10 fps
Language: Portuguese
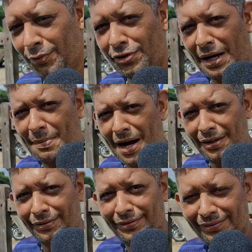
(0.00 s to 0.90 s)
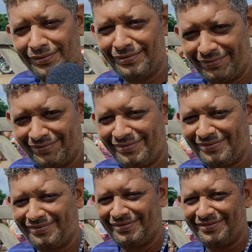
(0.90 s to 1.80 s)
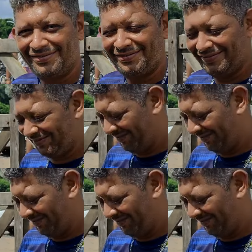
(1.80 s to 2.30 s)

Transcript: bom trabalho. Vamos embora, vamos que